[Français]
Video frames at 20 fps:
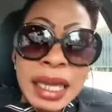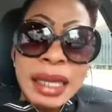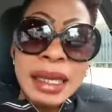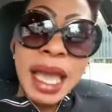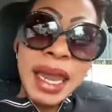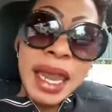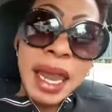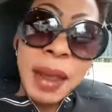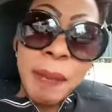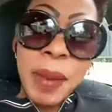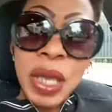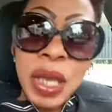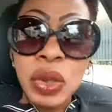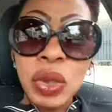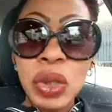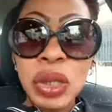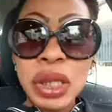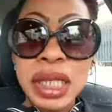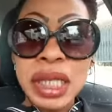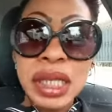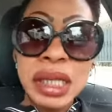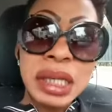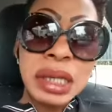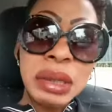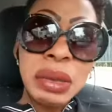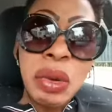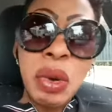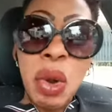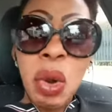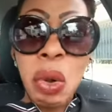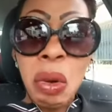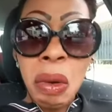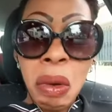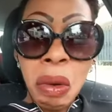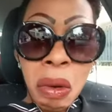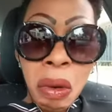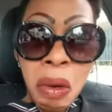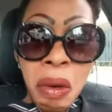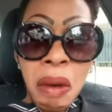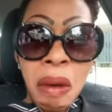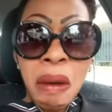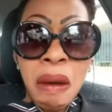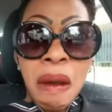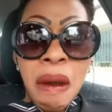Il y a des personnes qui disent Lolo,